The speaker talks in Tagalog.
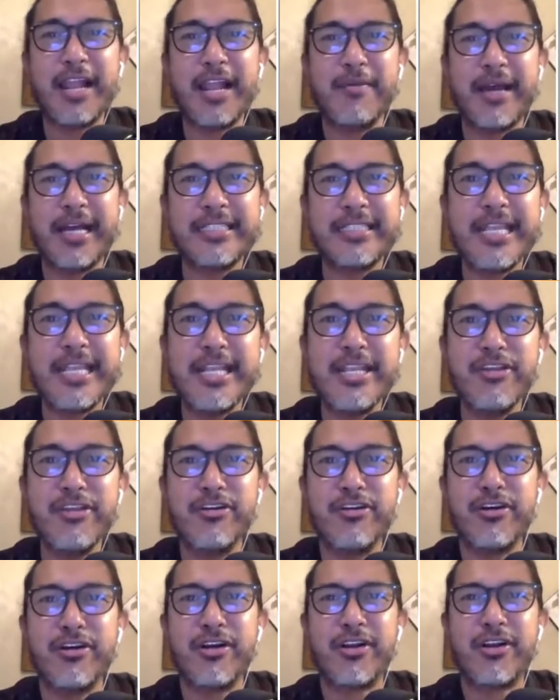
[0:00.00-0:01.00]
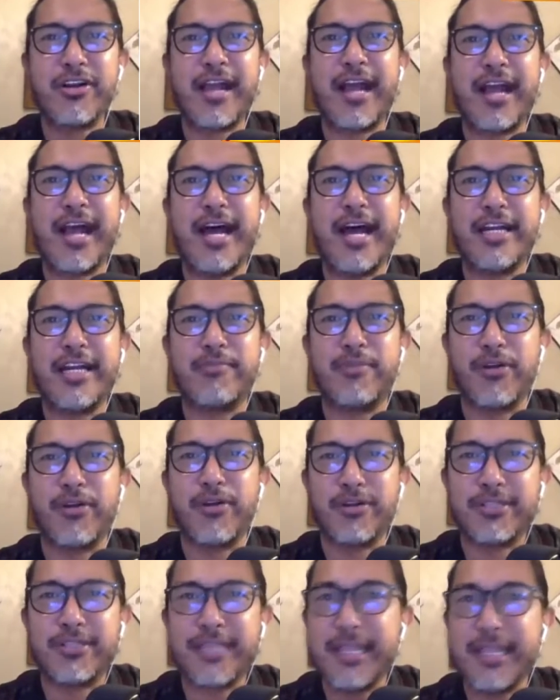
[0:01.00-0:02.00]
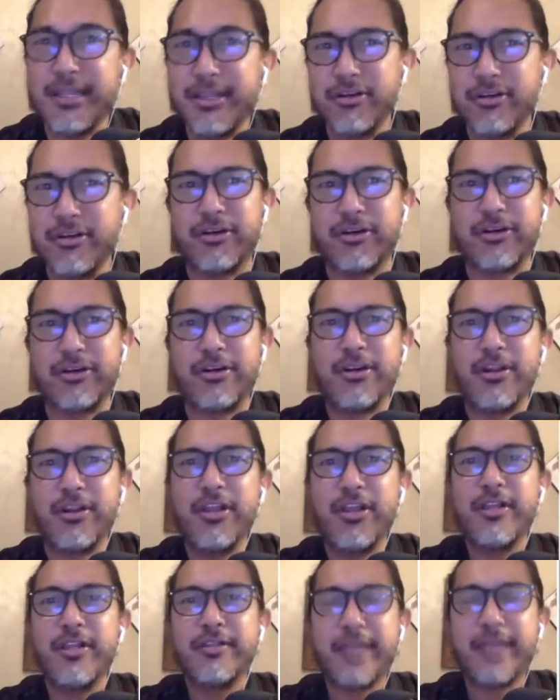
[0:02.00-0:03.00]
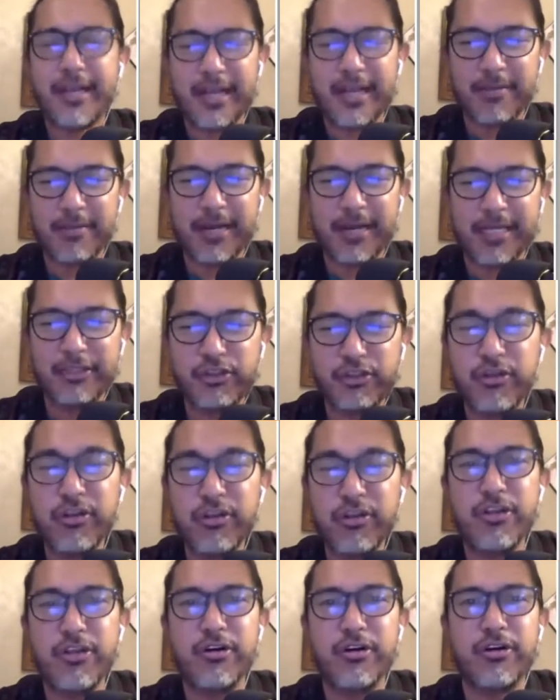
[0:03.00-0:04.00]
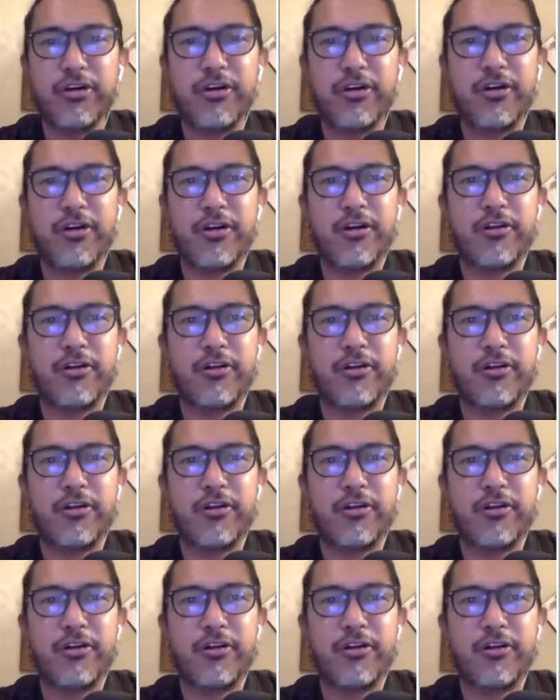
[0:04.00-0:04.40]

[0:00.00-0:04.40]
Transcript: mga senior, tang Artborn Hawk Senior, tanang mga junior,